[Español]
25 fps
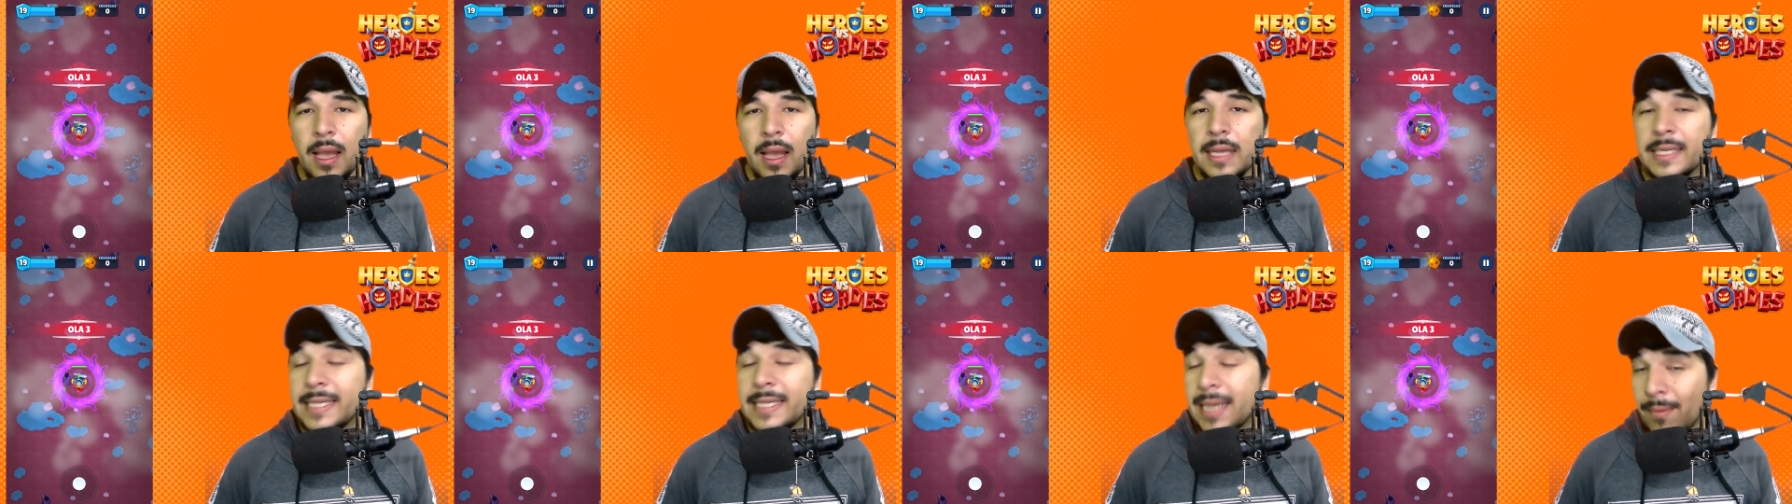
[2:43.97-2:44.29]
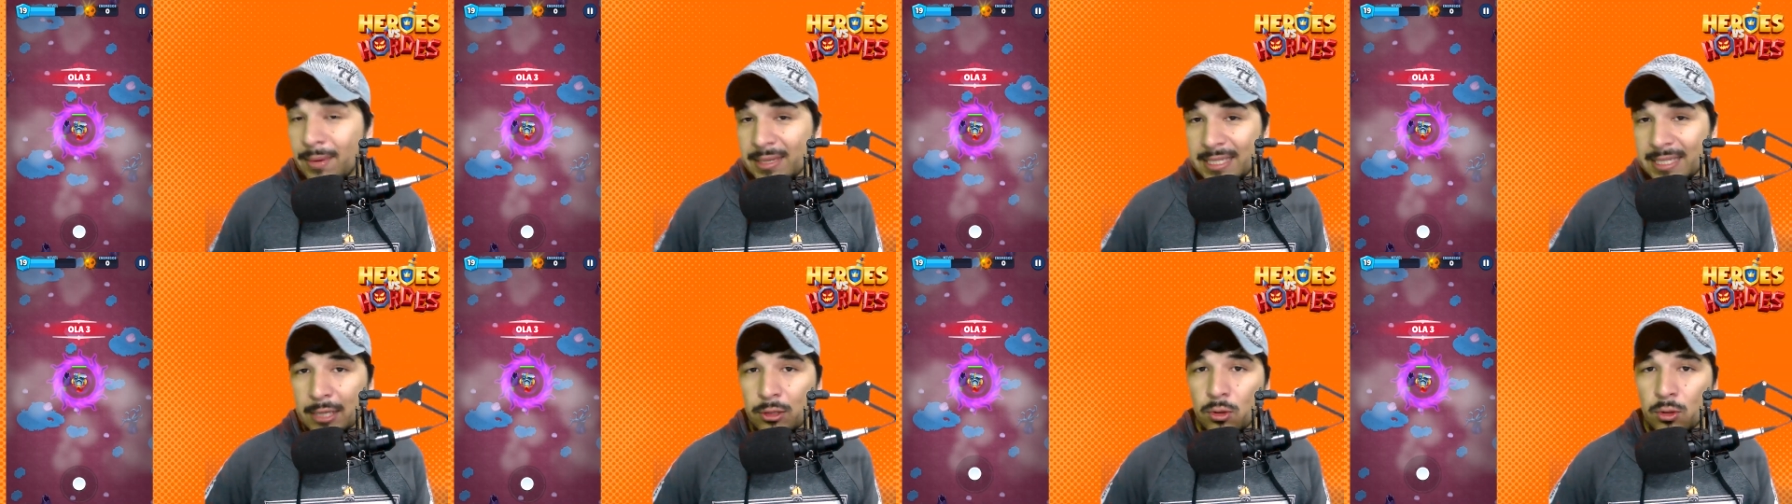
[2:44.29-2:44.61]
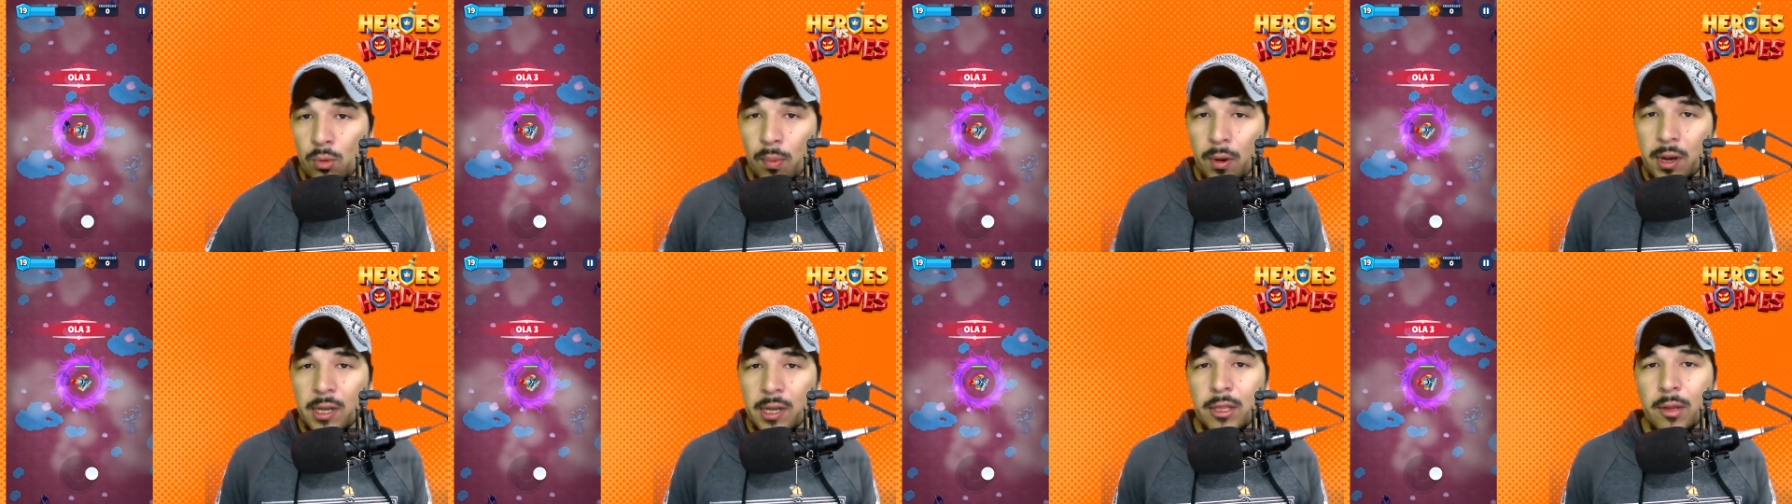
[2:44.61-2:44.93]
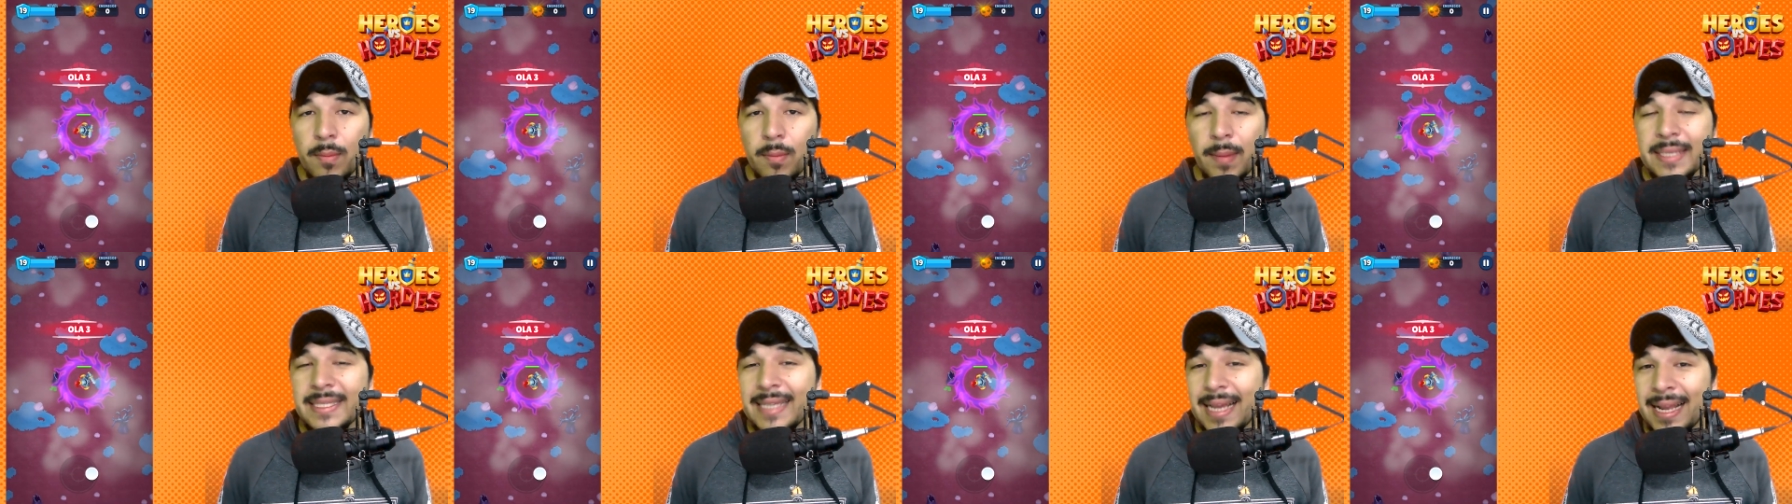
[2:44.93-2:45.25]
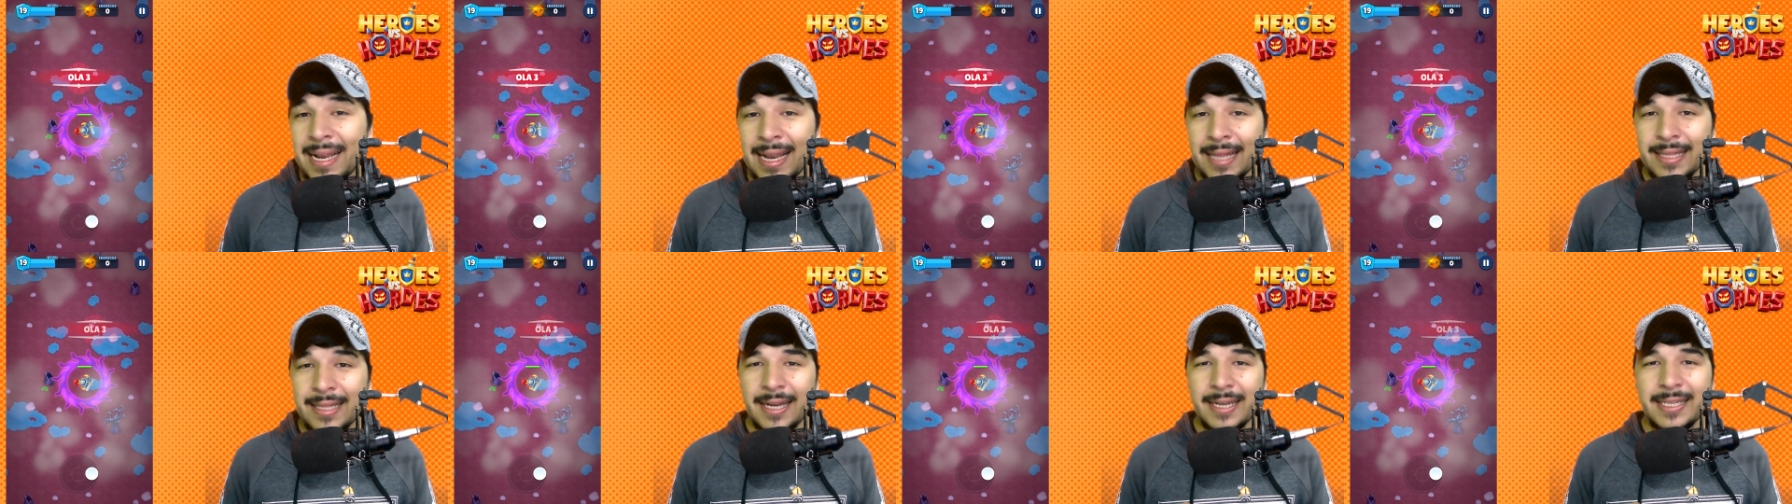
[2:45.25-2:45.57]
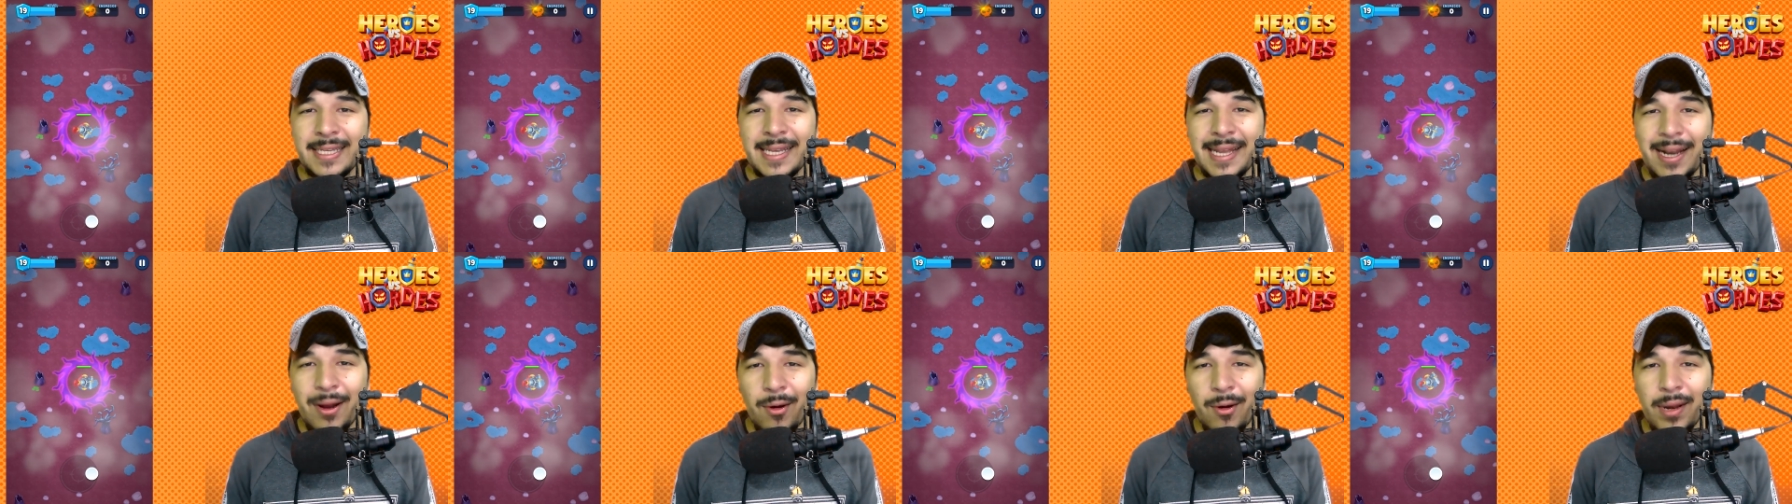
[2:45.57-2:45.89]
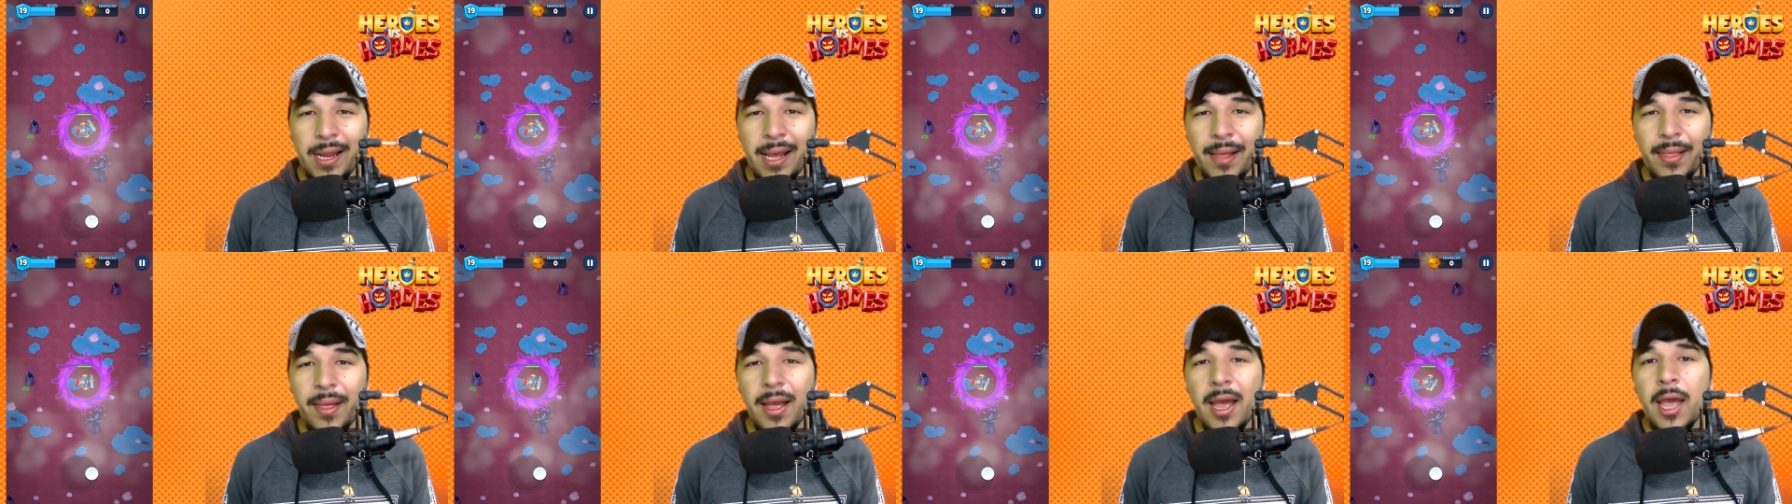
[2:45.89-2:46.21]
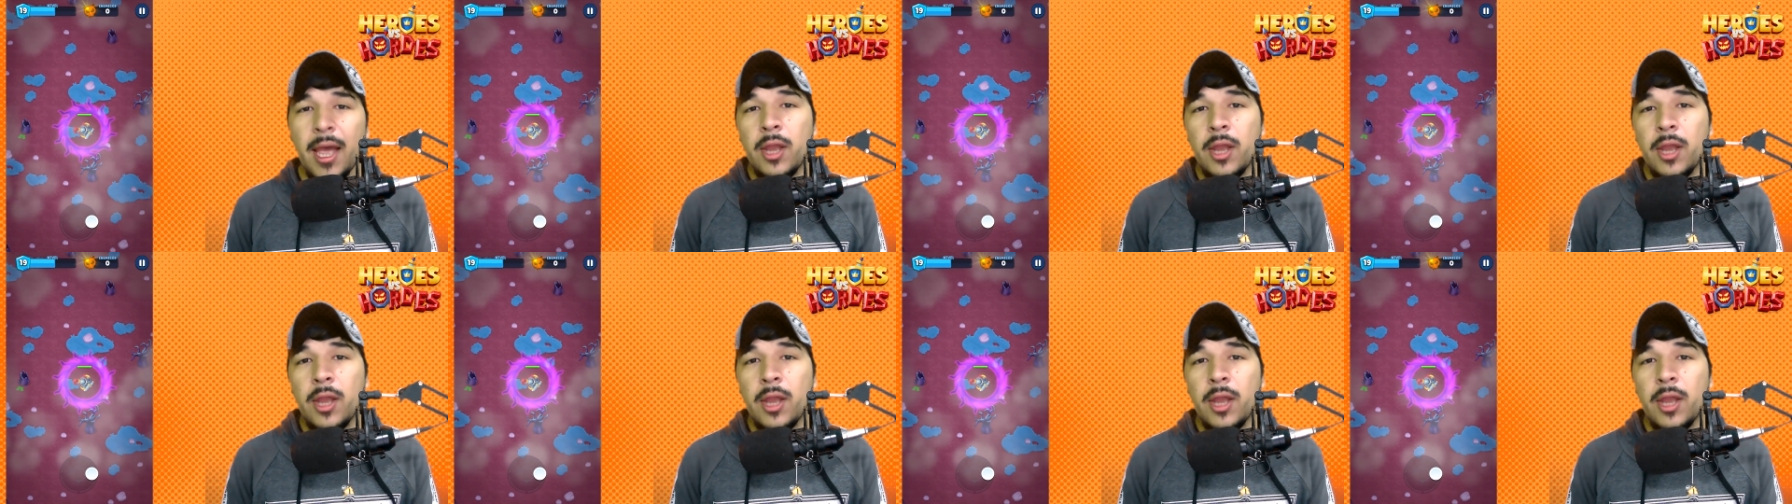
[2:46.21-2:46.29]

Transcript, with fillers: Ya avanzando un poquito más, en la tercera oleada